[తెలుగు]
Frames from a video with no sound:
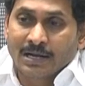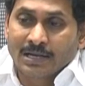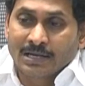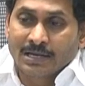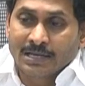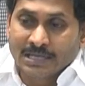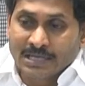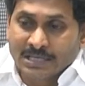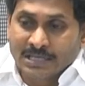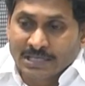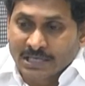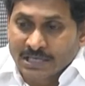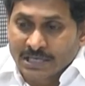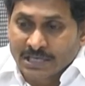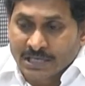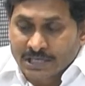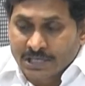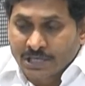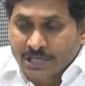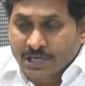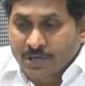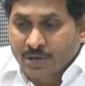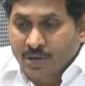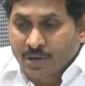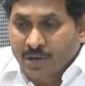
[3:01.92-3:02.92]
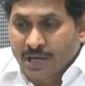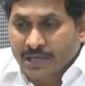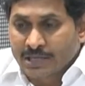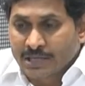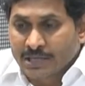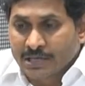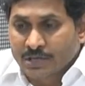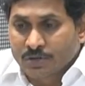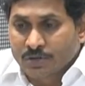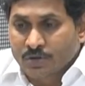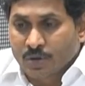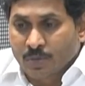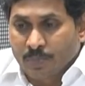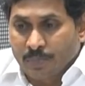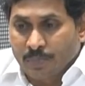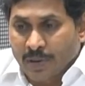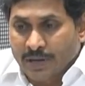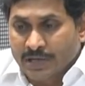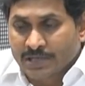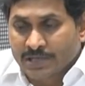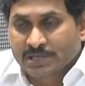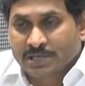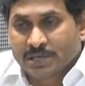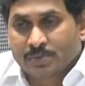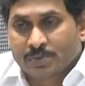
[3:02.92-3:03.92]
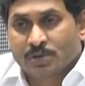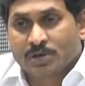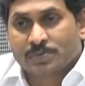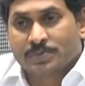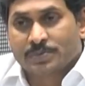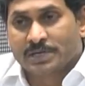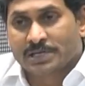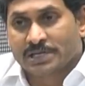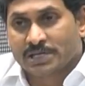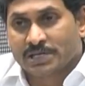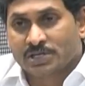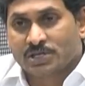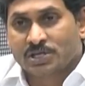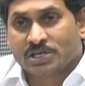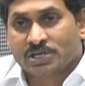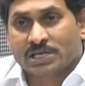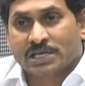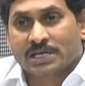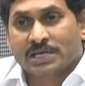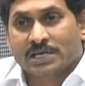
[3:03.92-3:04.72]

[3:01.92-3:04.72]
ఈ చిన్న చిన్న వాళ్ళందరితో పరిశ్రమలు పెట్టించి